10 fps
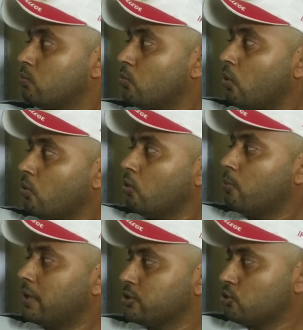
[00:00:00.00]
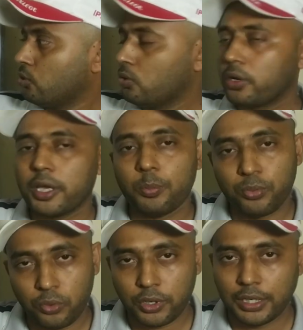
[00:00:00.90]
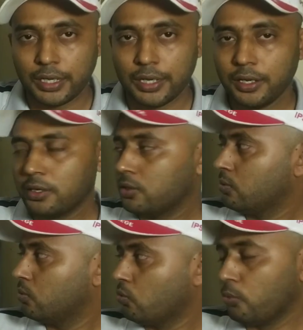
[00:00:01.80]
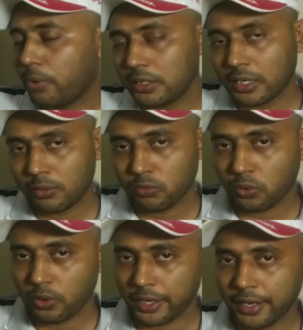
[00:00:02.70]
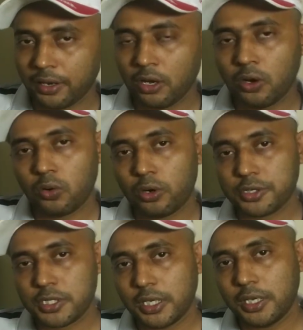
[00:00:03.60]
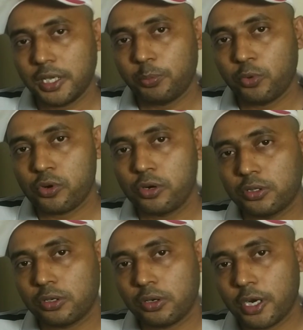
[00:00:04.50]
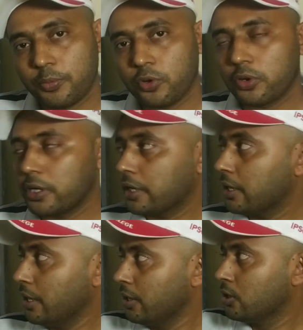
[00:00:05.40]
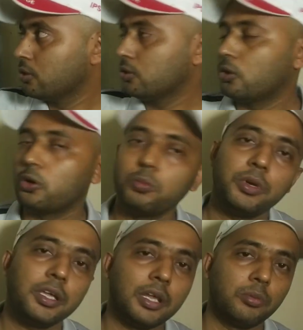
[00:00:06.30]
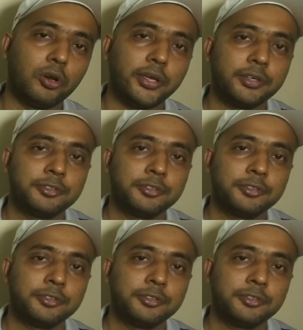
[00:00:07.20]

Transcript: মৌল বা যৌগকে পুড়িয়ে উপাদান মৌলের অক্সাইডে পরিণত করার প্রক্রিয়াকে দহন বিক্রিয়া বলে